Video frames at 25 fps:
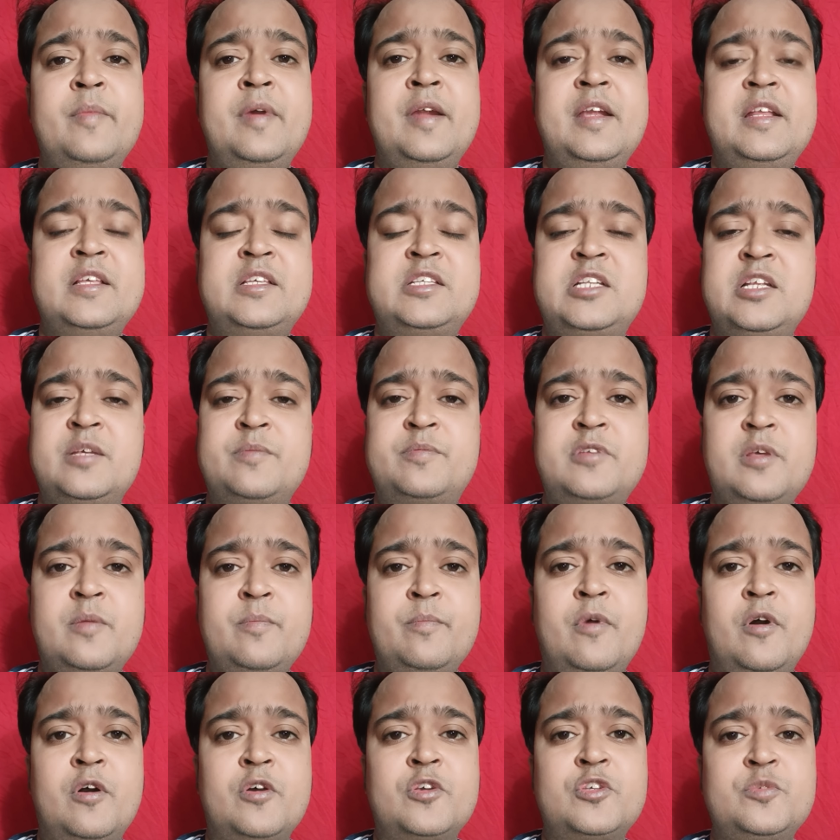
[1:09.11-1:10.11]
मैं डिस्क्रिप्शन
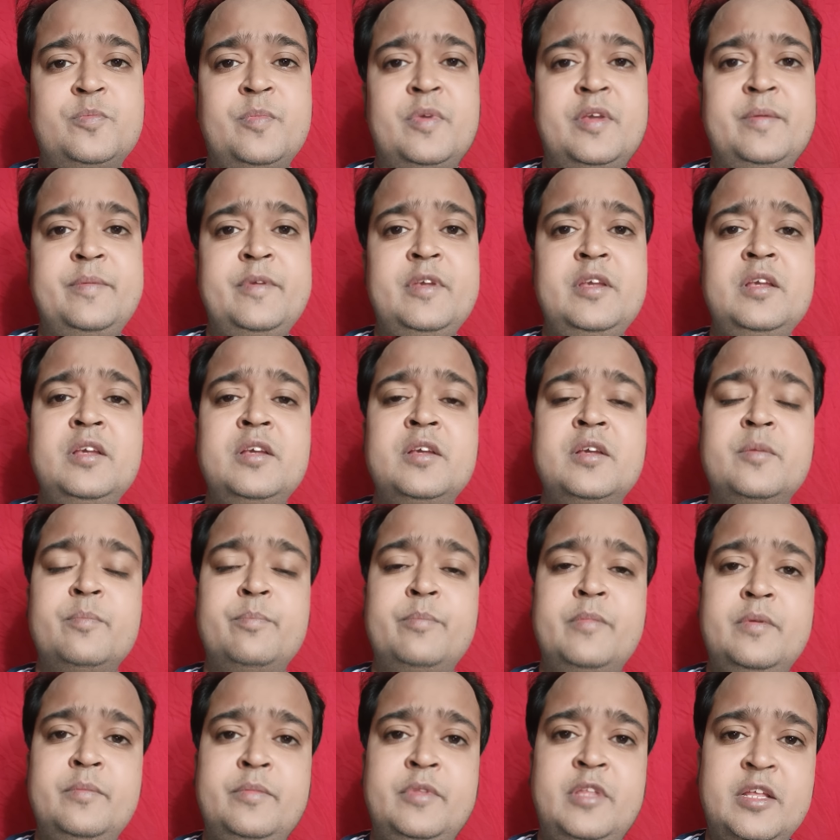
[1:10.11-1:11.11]
बॉक्स में भी
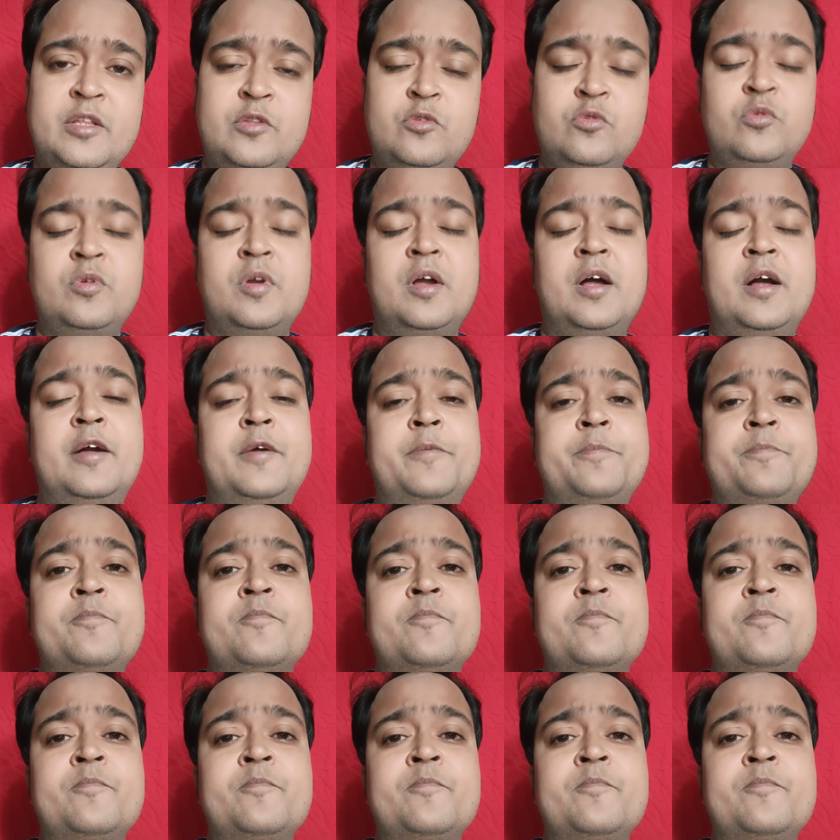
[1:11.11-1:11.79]
दे दूँगा